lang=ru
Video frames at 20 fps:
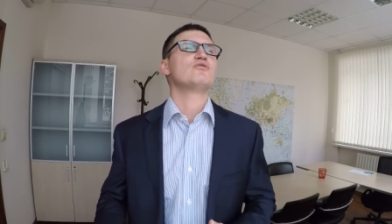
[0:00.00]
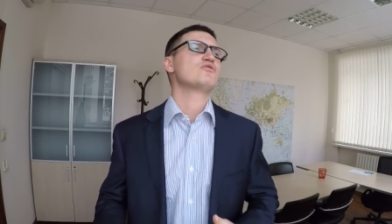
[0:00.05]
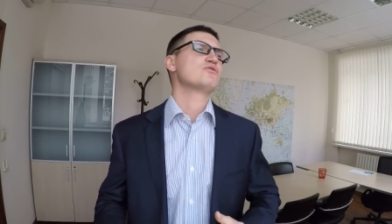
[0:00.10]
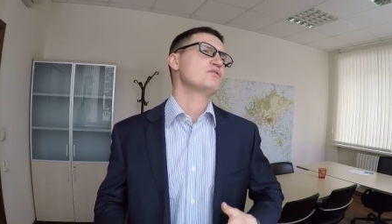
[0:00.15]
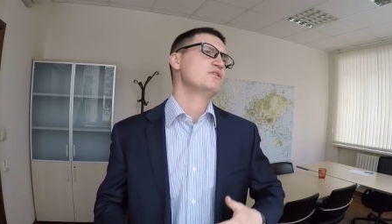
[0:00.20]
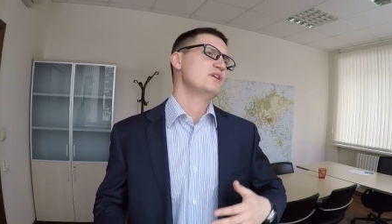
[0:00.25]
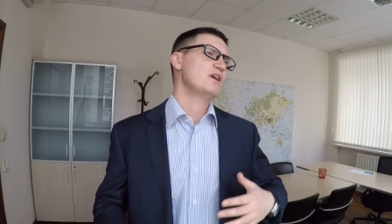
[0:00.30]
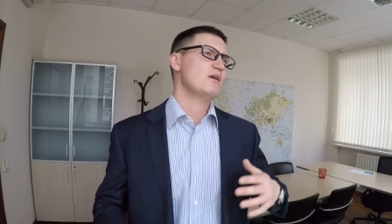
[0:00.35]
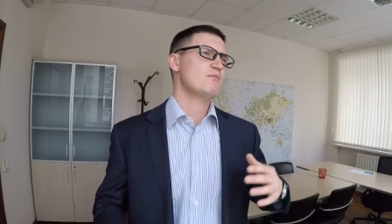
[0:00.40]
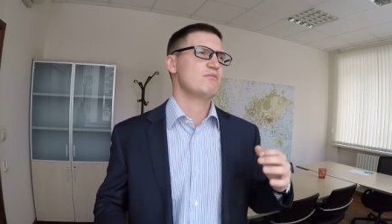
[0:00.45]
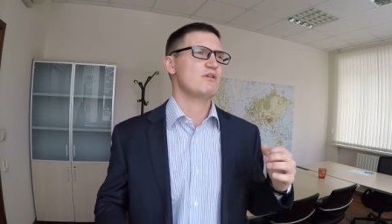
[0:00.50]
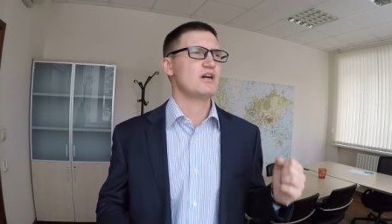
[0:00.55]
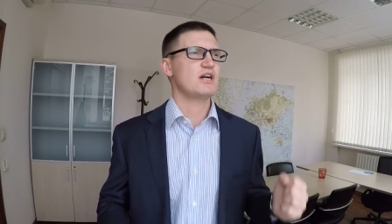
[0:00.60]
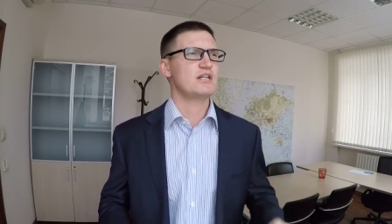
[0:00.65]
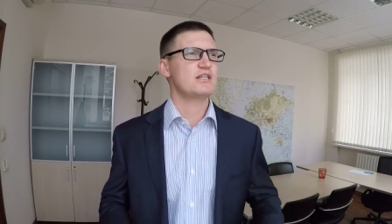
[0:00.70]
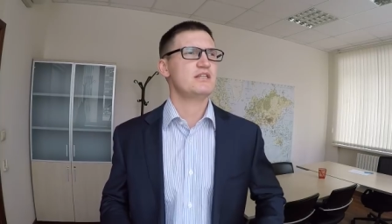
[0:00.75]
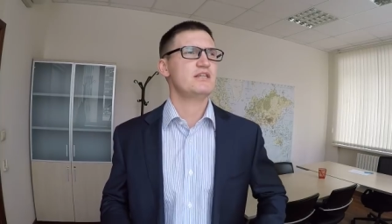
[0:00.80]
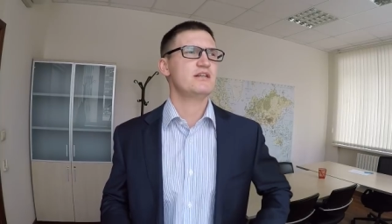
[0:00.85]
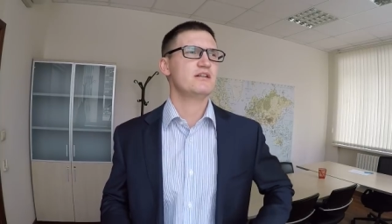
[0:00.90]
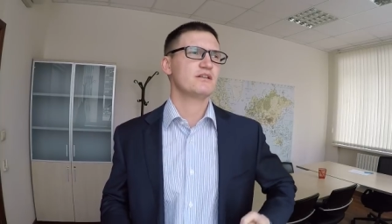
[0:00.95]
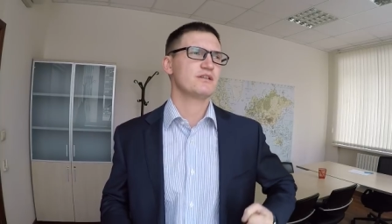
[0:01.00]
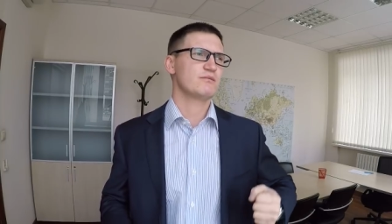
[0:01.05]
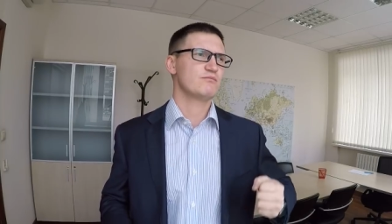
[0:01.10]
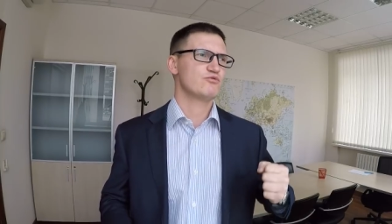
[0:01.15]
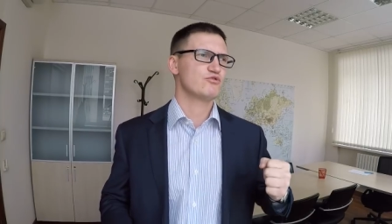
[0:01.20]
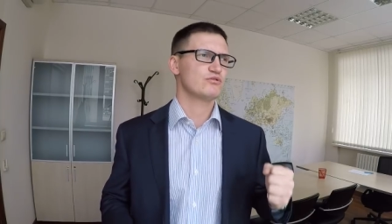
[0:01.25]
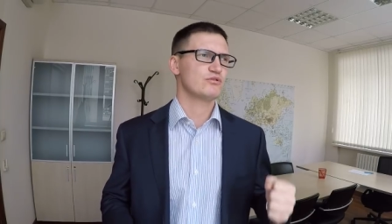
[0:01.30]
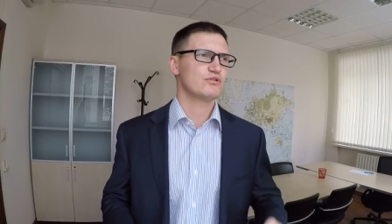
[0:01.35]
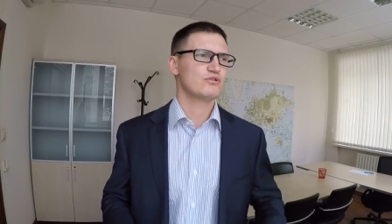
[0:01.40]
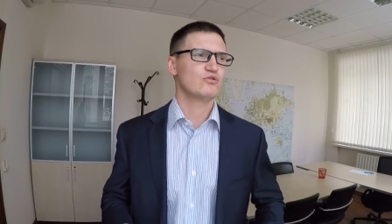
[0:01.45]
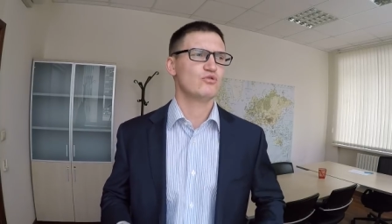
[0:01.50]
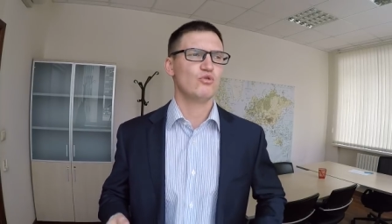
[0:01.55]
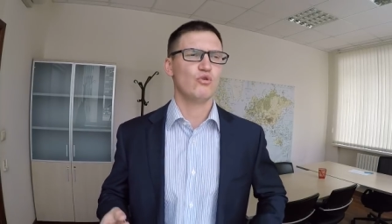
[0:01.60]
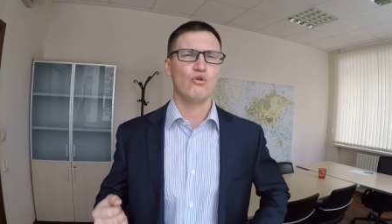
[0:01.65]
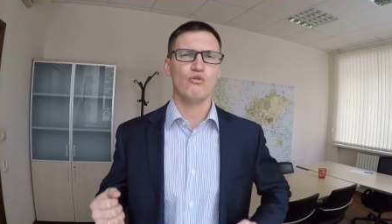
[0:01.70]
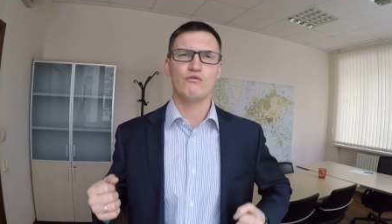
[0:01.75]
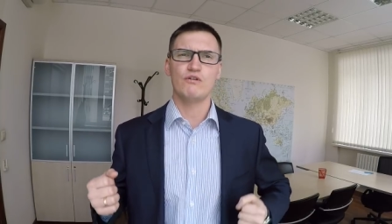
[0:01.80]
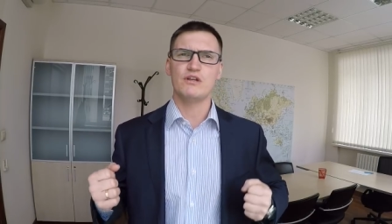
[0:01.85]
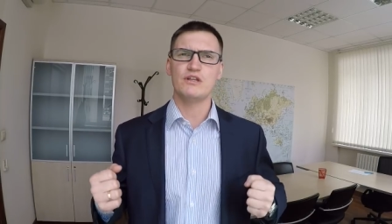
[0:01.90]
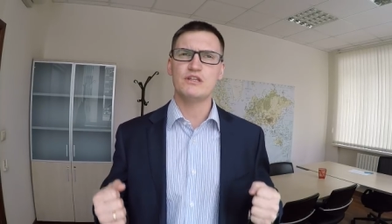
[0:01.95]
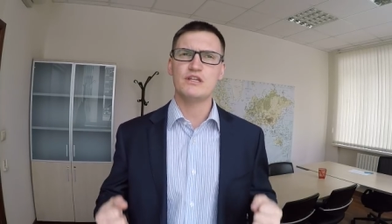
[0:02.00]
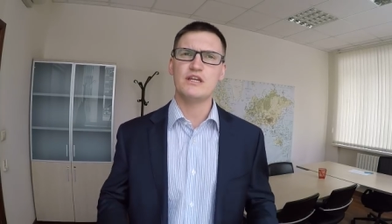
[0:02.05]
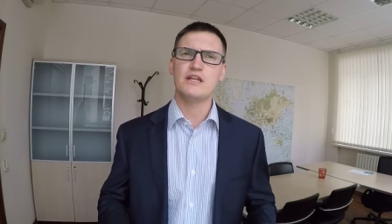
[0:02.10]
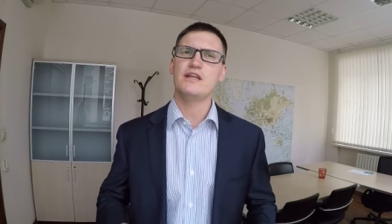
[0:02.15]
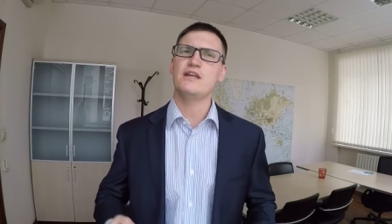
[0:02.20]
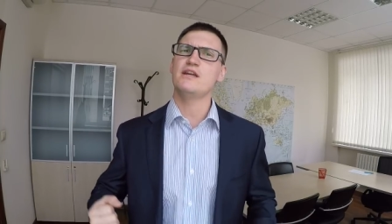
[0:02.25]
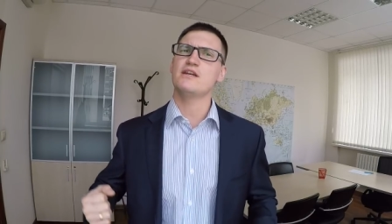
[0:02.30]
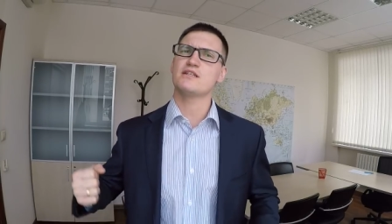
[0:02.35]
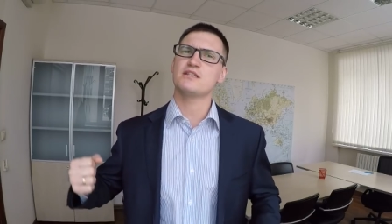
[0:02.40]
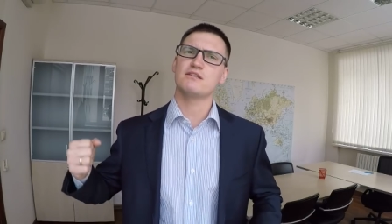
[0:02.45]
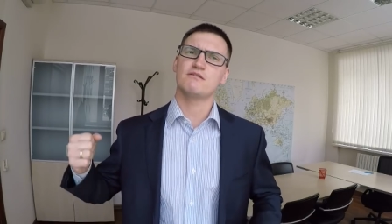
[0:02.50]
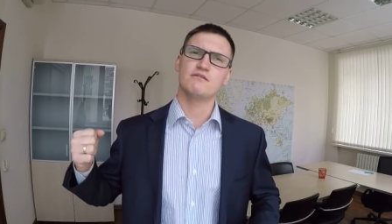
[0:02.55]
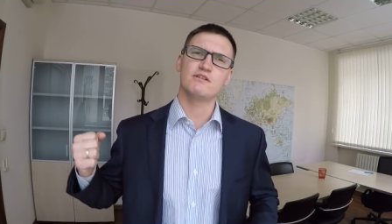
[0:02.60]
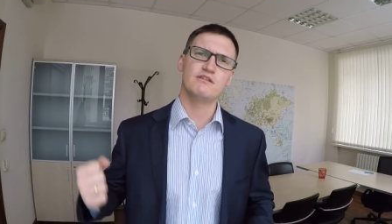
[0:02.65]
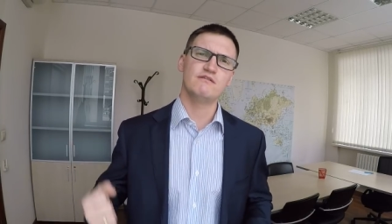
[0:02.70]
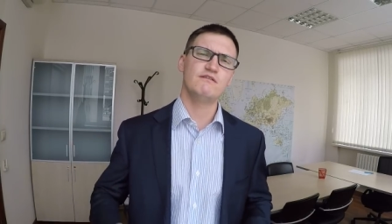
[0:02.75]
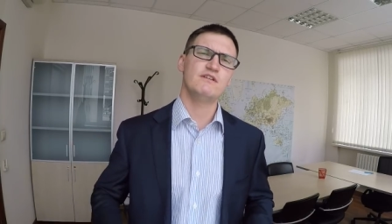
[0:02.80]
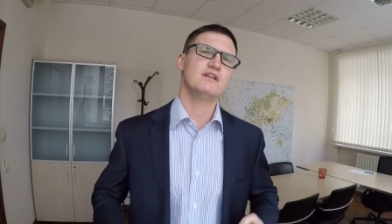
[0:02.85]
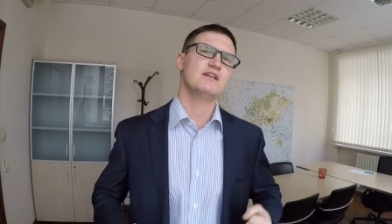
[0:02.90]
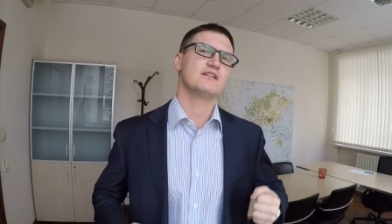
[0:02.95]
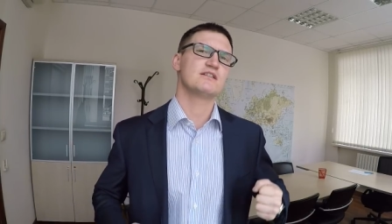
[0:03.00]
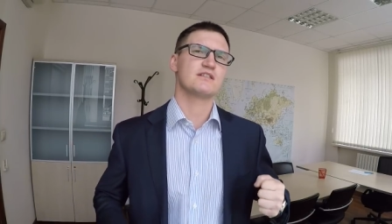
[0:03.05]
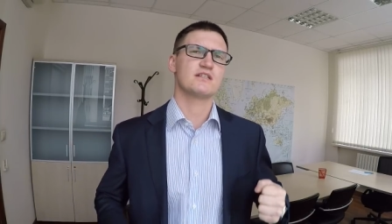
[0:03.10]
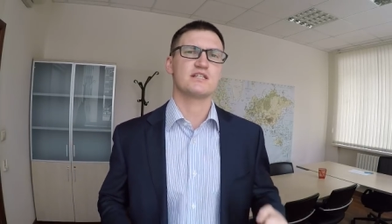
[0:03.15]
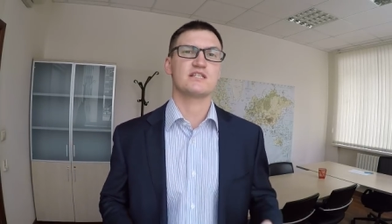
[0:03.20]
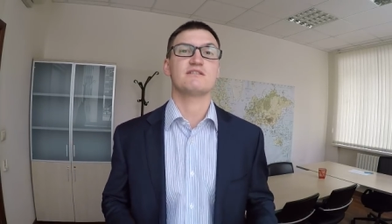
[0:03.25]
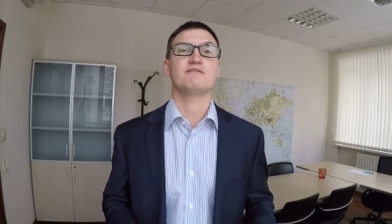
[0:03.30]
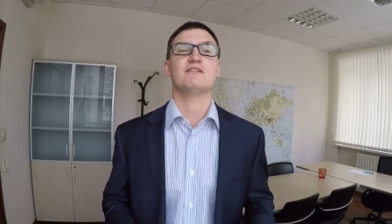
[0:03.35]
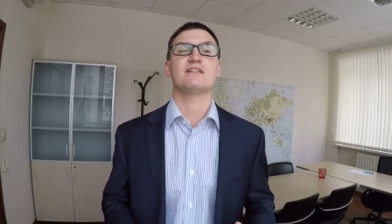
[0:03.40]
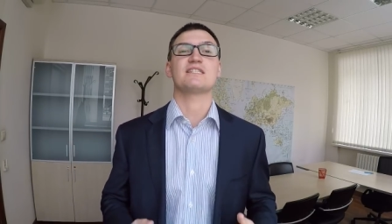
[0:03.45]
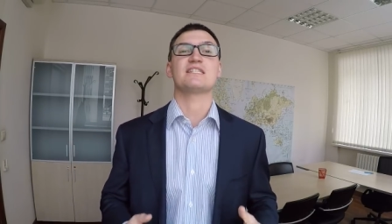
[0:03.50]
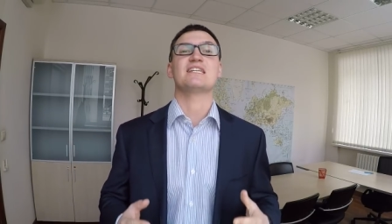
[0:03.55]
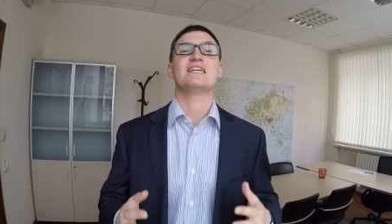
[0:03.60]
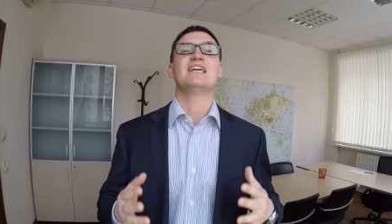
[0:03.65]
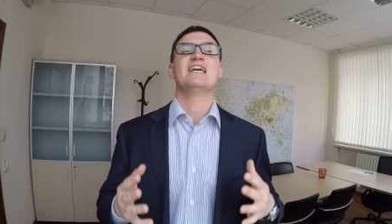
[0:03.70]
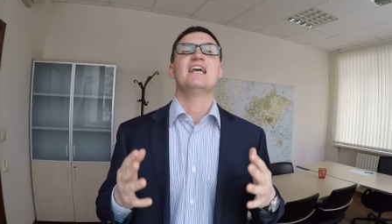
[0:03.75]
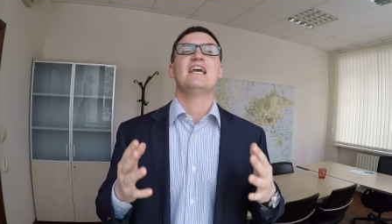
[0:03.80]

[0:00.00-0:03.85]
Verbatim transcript: что я бы хотел там что-то нового, интересного, двигаться, развиваться.